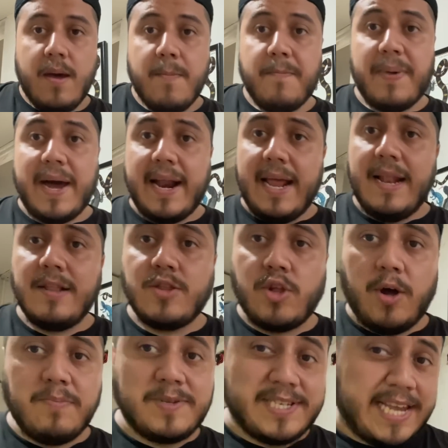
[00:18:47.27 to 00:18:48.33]
Para el
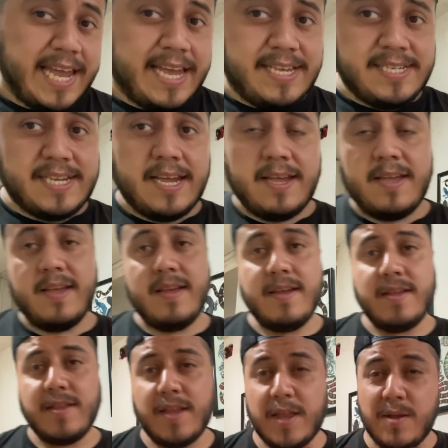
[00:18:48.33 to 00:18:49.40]
top 6
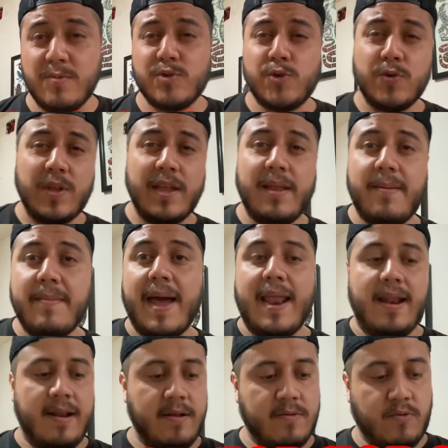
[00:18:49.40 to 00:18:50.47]
tenemos un
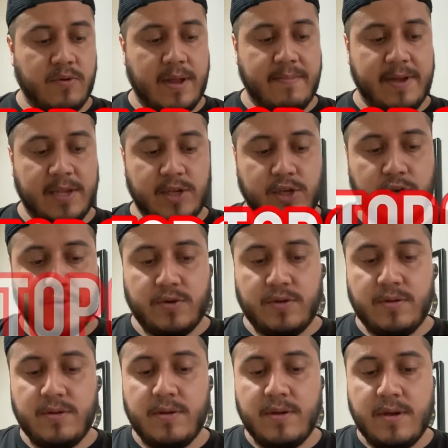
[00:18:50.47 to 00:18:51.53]
animal, una
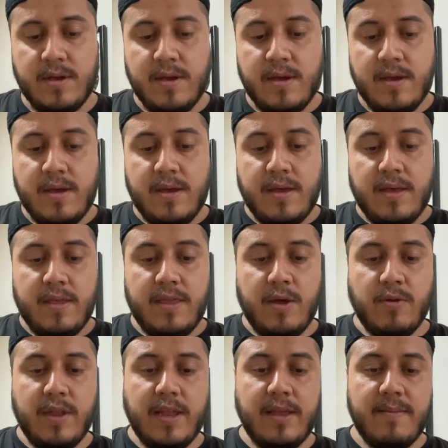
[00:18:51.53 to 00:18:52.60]
mención de
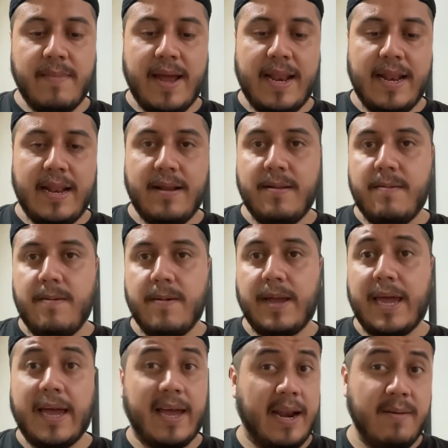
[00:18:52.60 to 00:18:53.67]
un animal
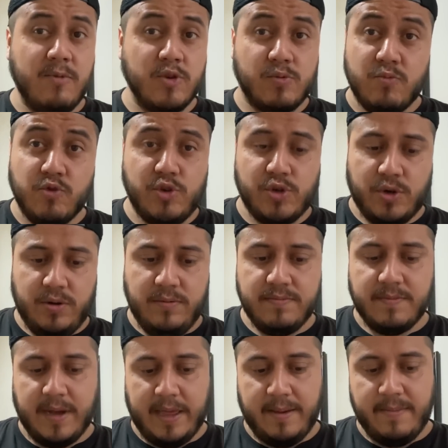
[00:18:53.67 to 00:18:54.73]
que queremos mucho,
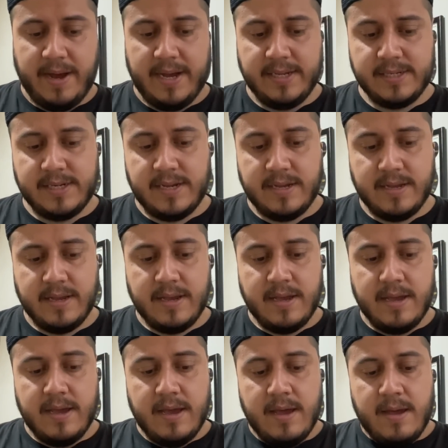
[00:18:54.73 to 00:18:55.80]
además,
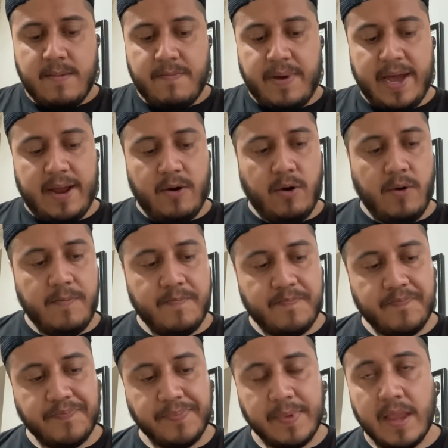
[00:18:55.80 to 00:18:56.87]
pero
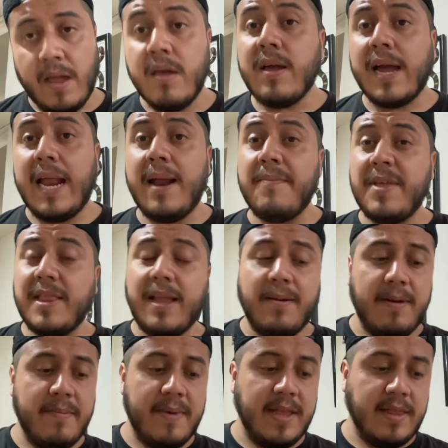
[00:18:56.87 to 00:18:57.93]
que
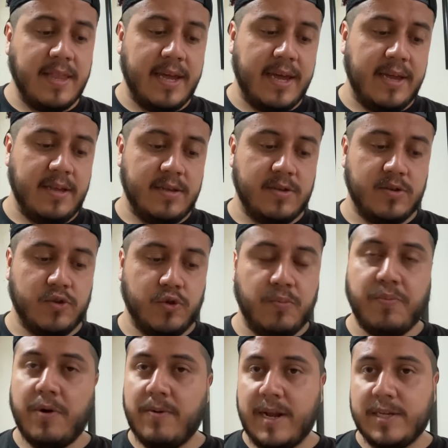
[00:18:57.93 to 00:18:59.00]
lamentablemente su
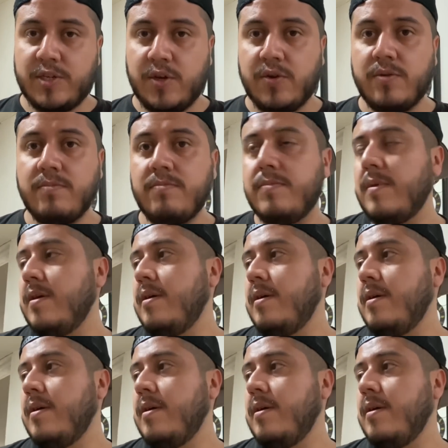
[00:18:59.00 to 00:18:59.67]
población